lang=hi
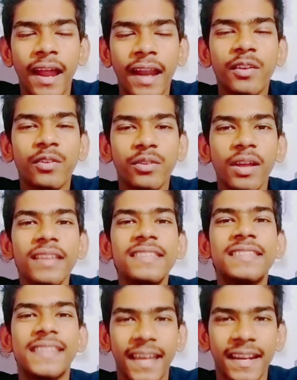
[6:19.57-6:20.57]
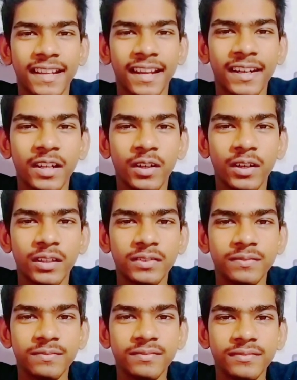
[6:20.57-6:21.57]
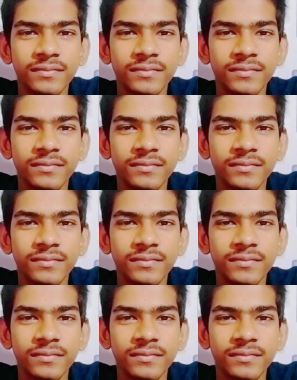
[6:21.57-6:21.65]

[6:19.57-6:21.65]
एंड दोस्तों शेयर कर लो